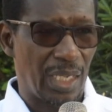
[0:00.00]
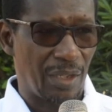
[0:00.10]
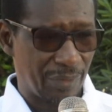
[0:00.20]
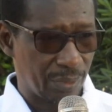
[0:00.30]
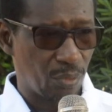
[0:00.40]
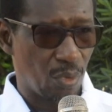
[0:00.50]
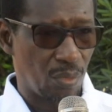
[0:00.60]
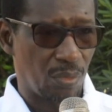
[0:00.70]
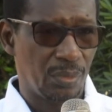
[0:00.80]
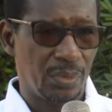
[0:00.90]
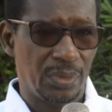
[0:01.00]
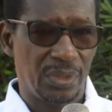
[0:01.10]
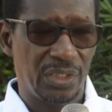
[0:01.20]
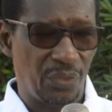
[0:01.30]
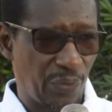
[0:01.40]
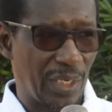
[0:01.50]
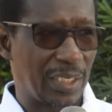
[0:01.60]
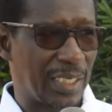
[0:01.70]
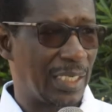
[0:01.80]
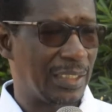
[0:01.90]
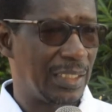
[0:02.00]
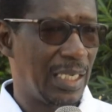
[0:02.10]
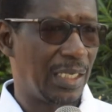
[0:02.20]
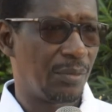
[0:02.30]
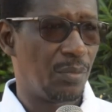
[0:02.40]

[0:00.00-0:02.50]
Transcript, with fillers: avec nos différents candidats,